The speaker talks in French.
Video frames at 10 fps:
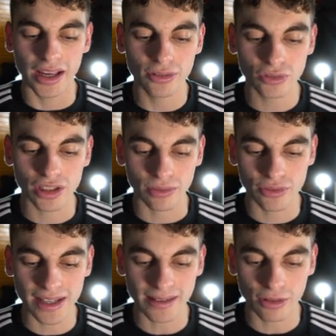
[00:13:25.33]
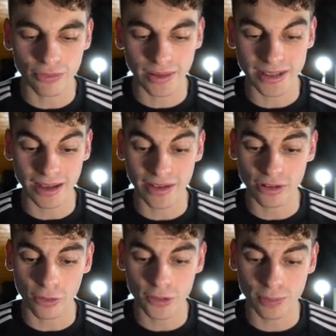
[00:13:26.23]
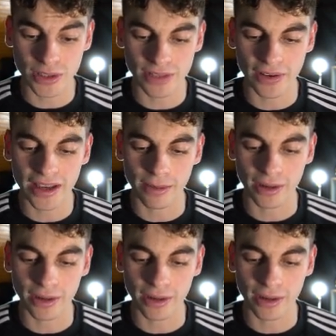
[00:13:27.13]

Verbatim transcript: et donc, vous êtes un conservateur Spotify,